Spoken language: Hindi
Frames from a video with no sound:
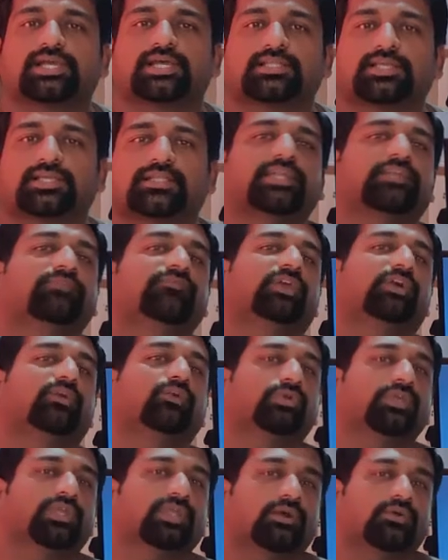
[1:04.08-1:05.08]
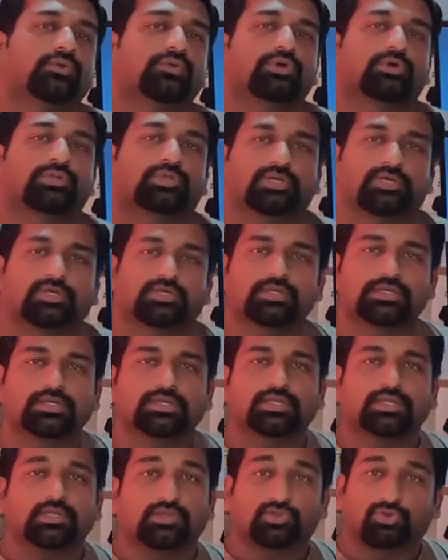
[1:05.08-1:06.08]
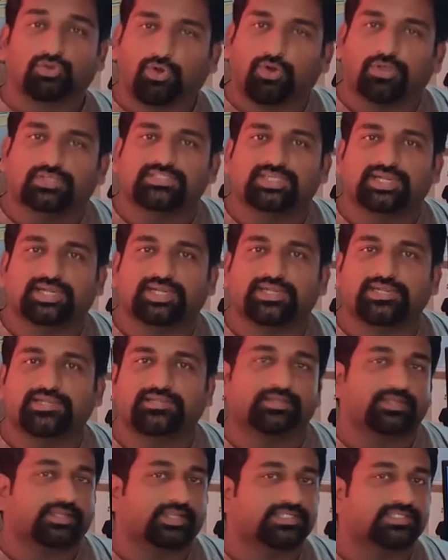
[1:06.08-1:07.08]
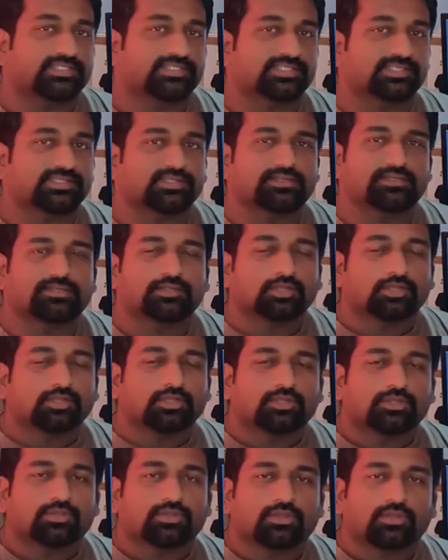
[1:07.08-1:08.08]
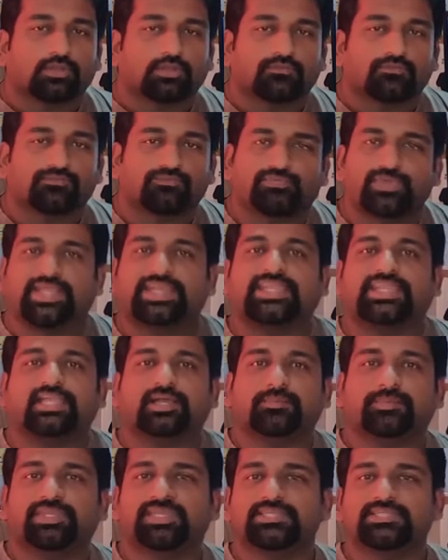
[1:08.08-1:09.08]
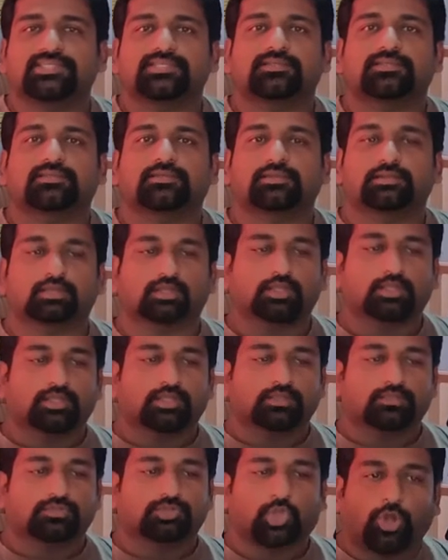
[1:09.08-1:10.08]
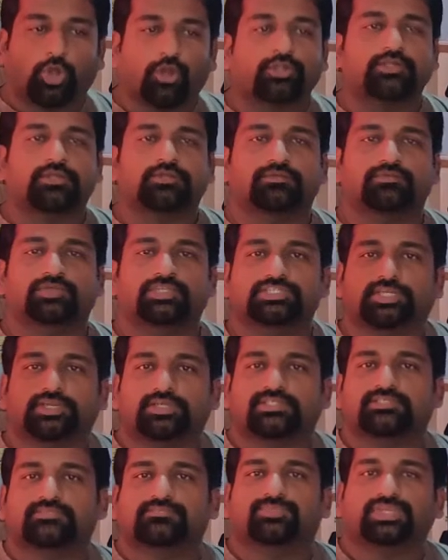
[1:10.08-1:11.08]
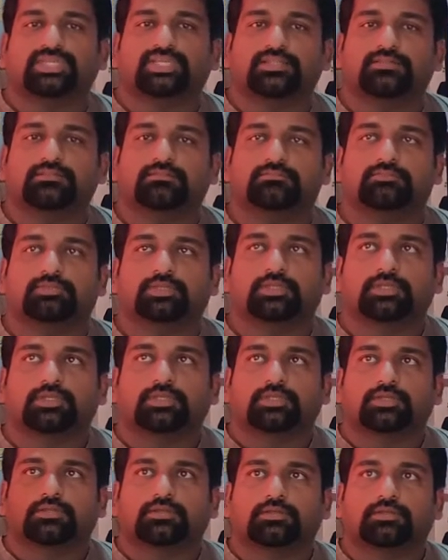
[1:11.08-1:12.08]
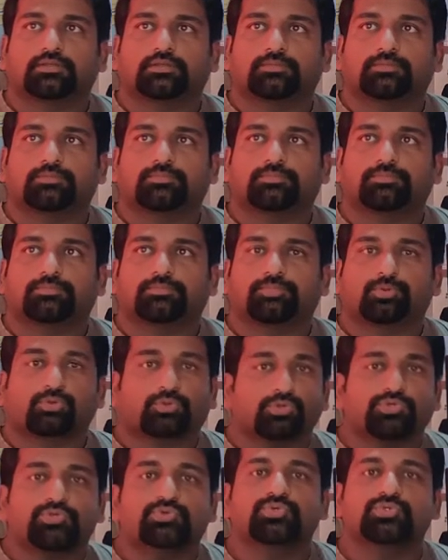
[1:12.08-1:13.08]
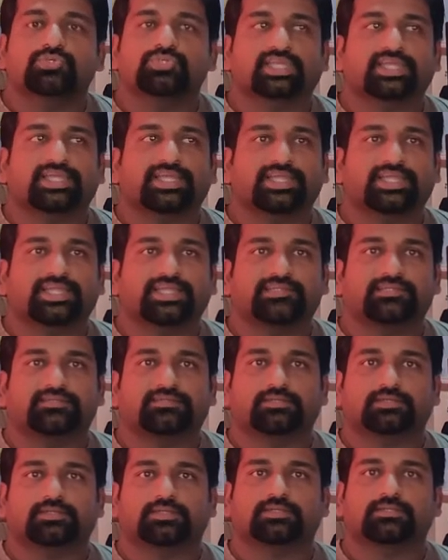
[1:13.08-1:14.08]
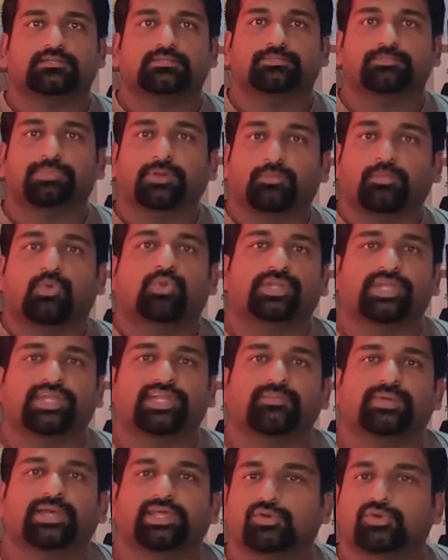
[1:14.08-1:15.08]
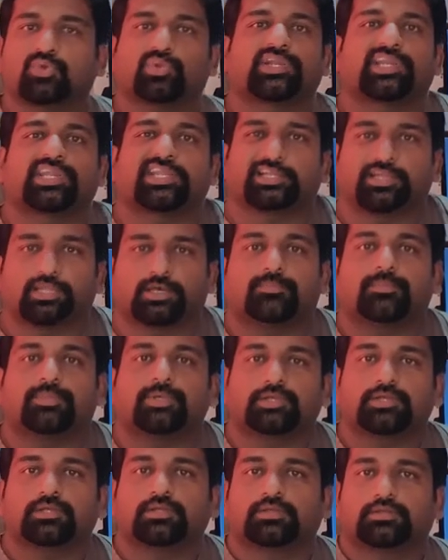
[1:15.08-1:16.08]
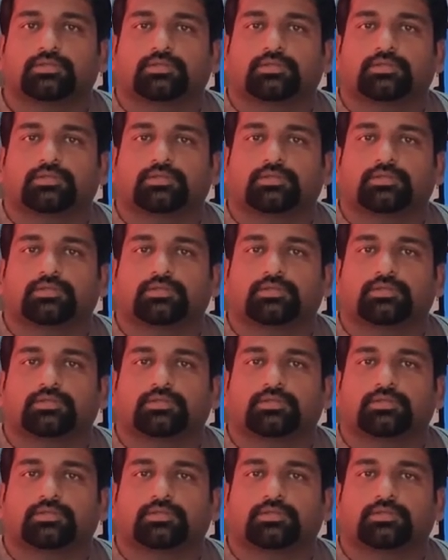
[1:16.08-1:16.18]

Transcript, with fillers: किया था दैट वी आर गोइंग आउट ऑन अ कॉज राइड इट्स अ वेरी अमेजिंग थॉट विच हैज बीन प्रोड्यूस्ड एंड प्रमोटेड बाय रोटरी क्लब